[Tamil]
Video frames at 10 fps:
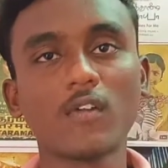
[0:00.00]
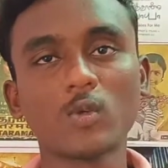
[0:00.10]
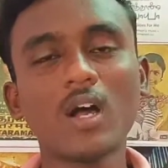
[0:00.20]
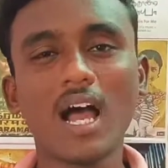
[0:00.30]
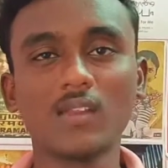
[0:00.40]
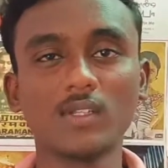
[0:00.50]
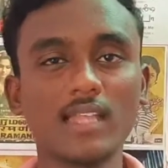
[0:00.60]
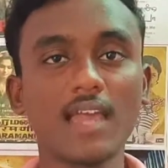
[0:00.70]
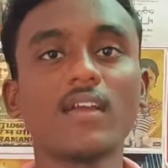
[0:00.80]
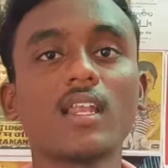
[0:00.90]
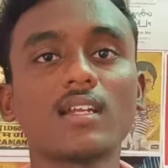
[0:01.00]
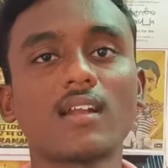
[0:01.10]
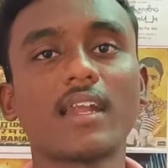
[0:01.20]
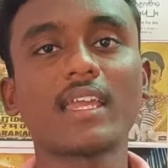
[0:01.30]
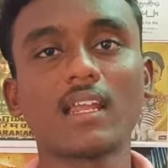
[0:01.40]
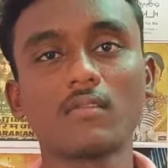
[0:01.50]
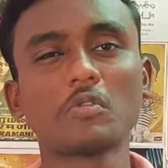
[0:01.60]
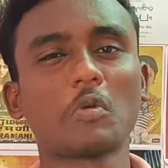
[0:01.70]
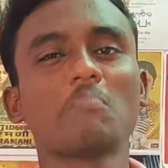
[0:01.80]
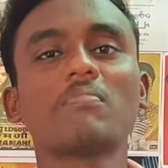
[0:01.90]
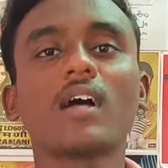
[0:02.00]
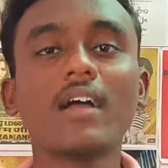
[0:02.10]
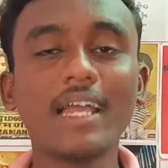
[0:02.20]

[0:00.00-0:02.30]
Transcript: வரும் அது வந்து தேவையில்லைன்னு நான் நினைக்கிறேன் அது வந்து ரொம்ப